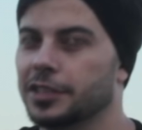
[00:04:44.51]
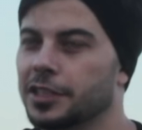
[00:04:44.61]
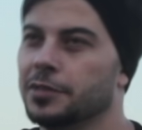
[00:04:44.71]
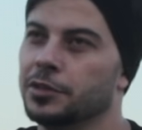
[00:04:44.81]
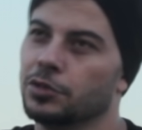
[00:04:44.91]

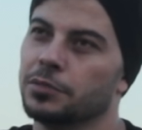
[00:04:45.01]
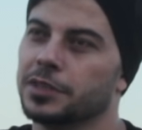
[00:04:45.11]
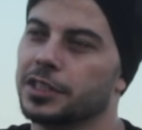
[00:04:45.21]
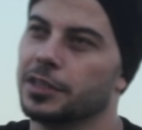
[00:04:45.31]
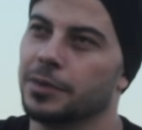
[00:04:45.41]
Kerem'e diyorum
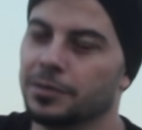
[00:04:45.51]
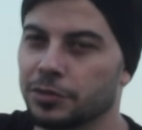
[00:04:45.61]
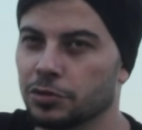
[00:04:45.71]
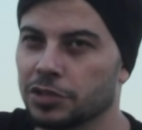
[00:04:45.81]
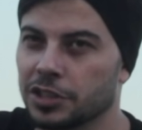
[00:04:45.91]
mesela
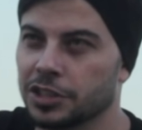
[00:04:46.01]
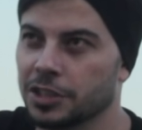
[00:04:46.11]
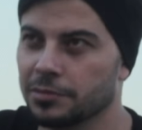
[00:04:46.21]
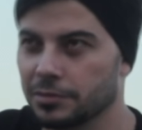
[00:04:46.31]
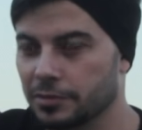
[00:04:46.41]
ben video
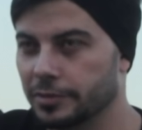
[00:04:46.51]
çekeceğim.